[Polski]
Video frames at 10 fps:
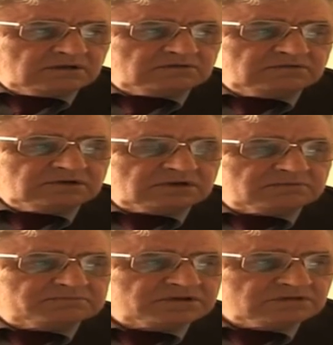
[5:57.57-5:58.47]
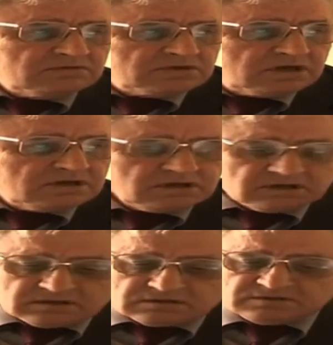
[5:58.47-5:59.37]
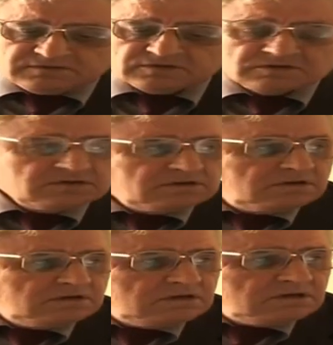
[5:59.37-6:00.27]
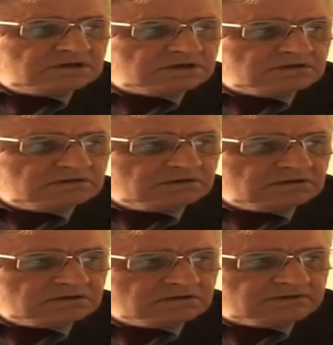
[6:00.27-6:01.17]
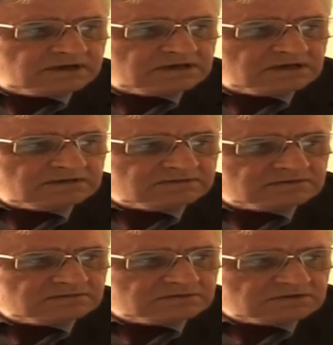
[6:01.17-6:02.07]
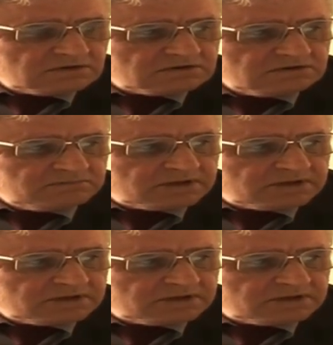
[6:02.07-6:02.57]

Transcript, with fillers: których przedłużenie tworzy linię lądowania wzdłuż osi